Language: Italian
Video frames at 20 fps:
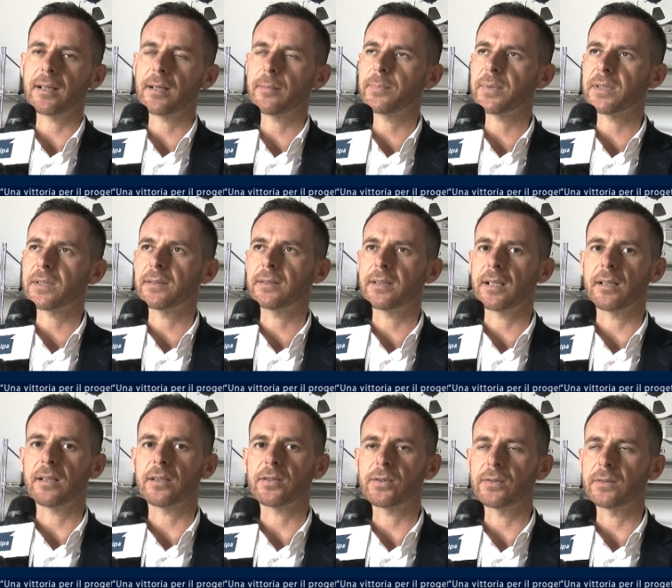
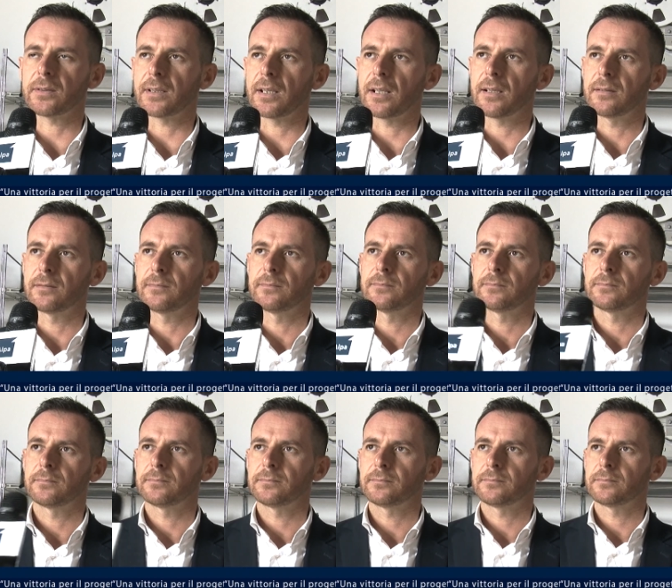rappresentare la città.
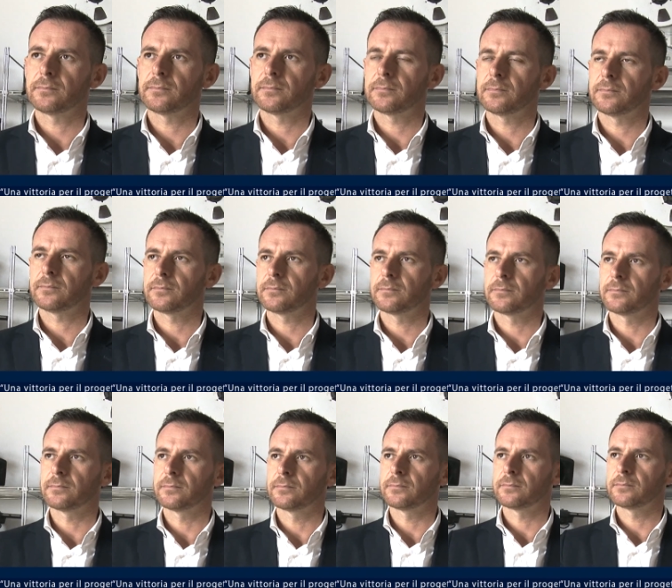Le,
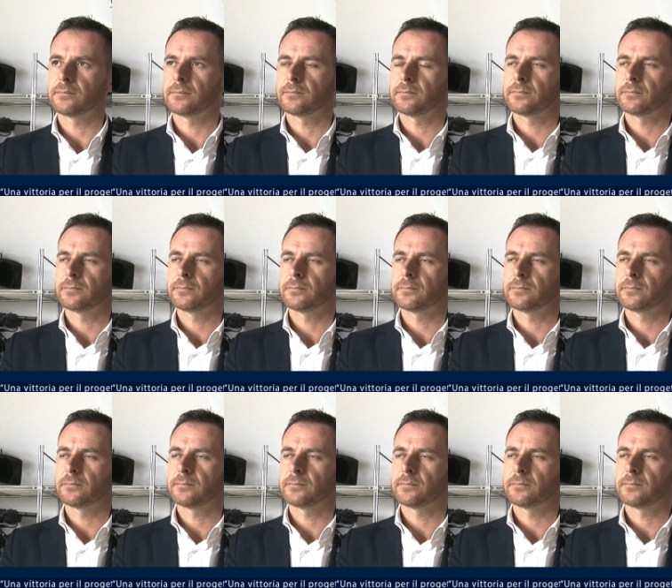liste, le